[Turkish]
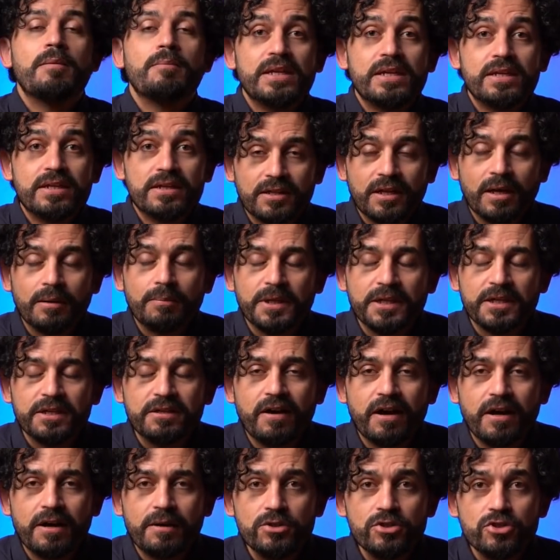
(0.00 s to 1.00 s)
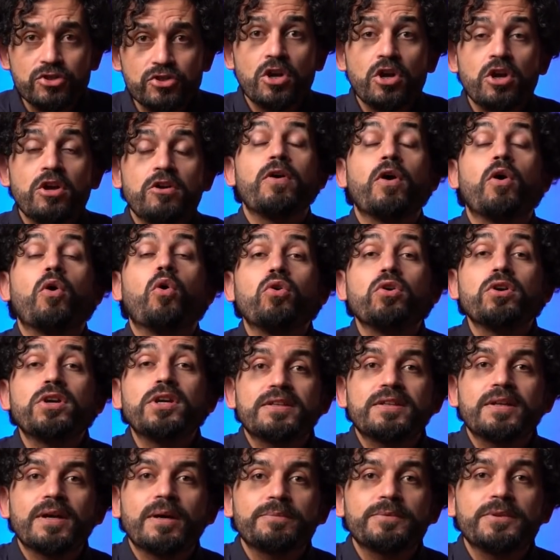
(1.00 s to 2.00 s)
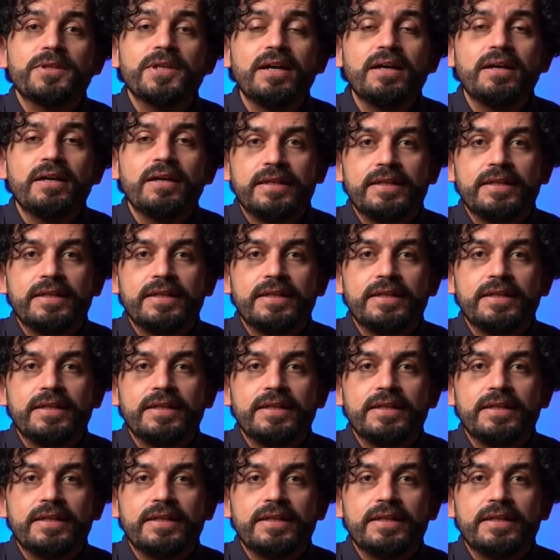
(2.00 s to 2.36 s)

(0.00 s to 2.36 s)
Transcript: Bir kitapları varmış ve o kitapta